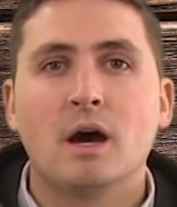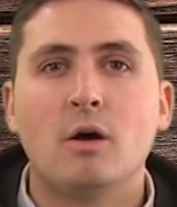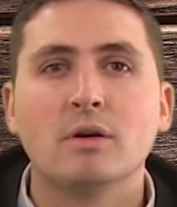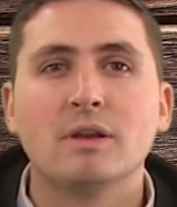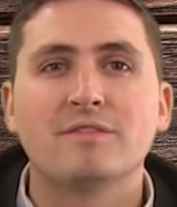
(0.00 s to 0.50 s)

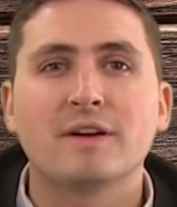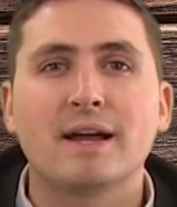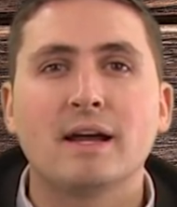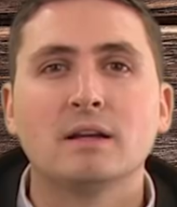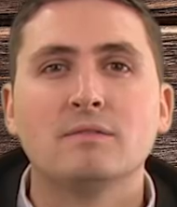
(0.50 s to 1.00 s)
Auch in der
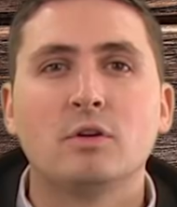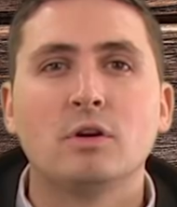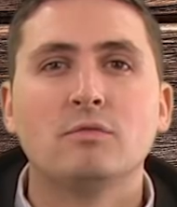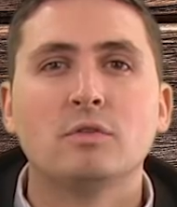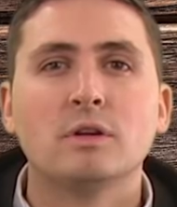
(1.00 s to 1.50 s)
vergangenen
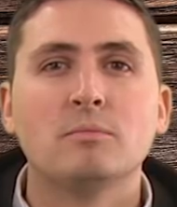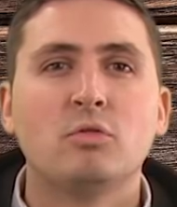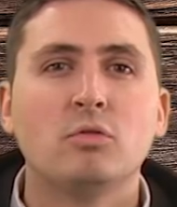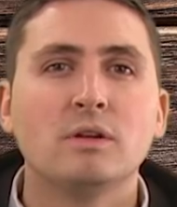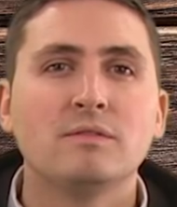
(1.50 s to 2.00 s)
Woche wurden in
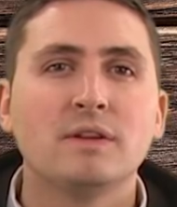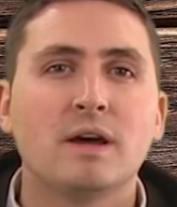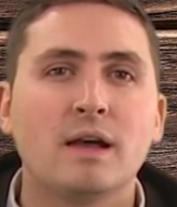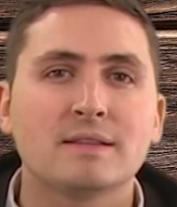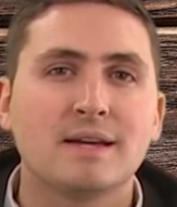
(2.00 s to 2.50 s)
Polen
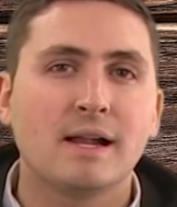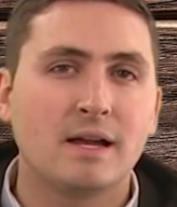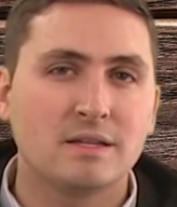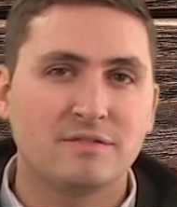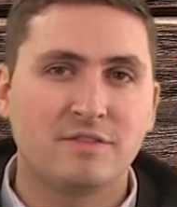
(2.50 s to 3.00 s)
wieder
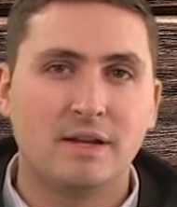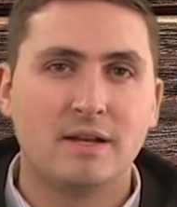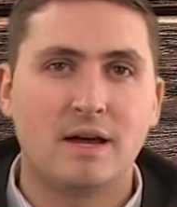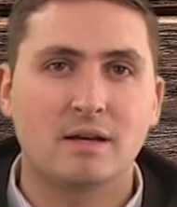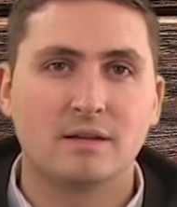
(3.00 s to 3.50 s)
zahlreiche Fälle
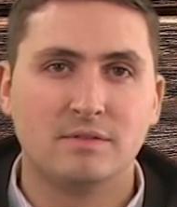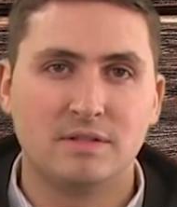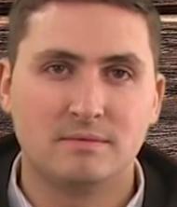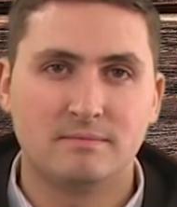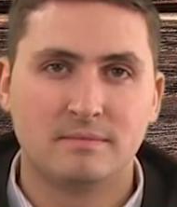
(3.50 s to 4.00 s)

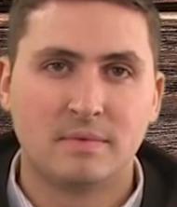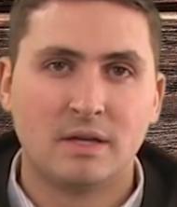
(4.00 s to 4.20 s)
nachgewiesen.